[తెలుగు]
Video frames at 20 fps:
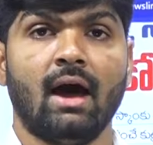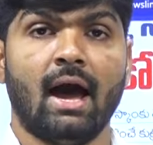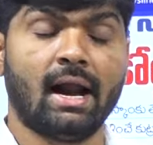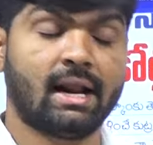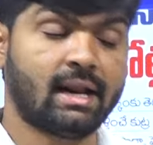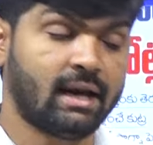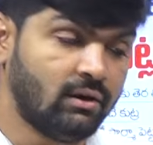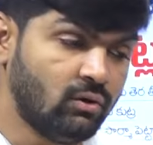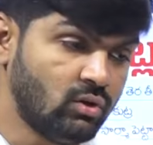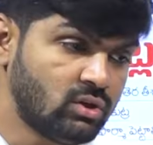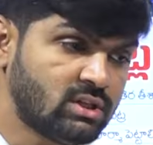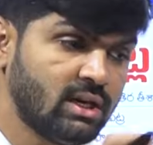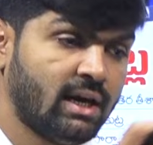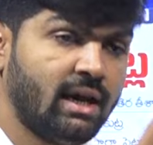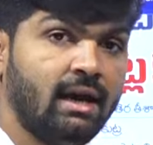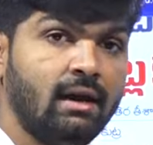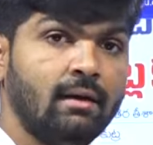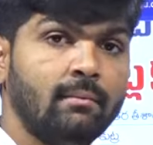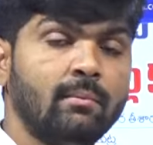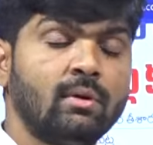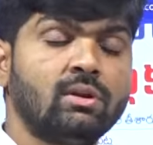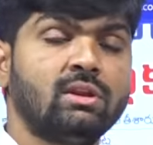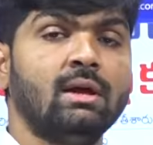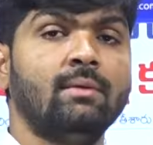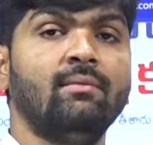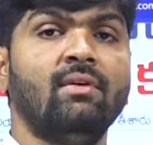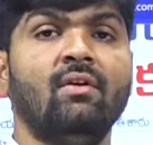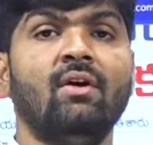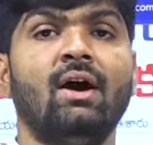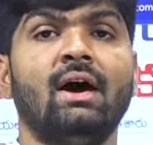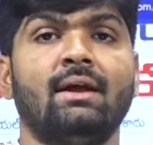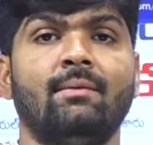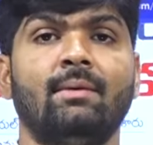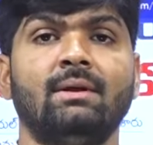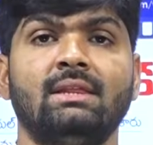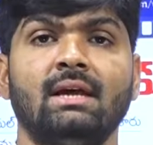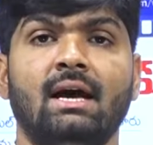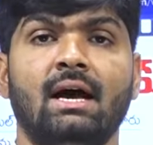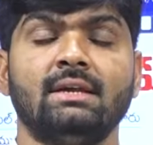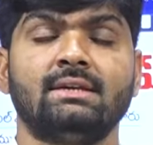అక్కడి నుంచే మొత్తం వ్యవహారం
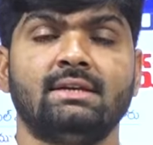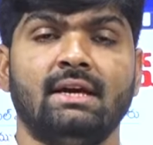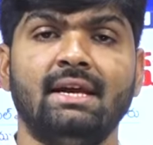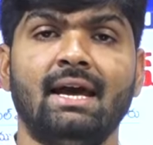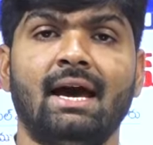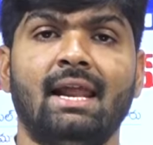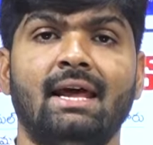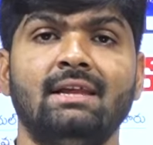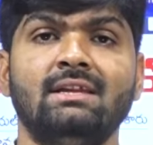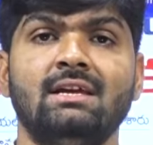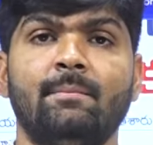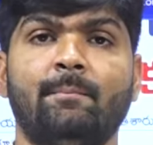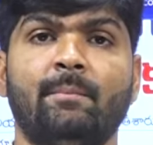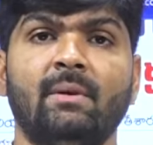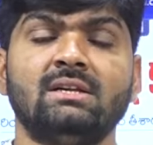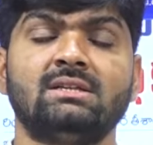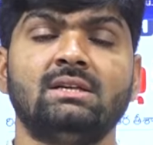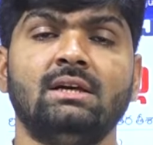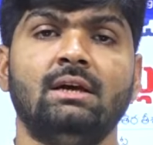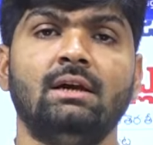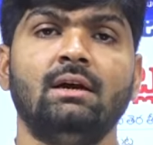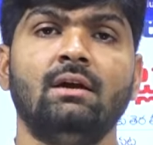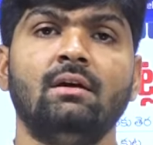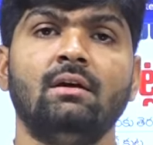అంతా చేయాలని చెప్పేసి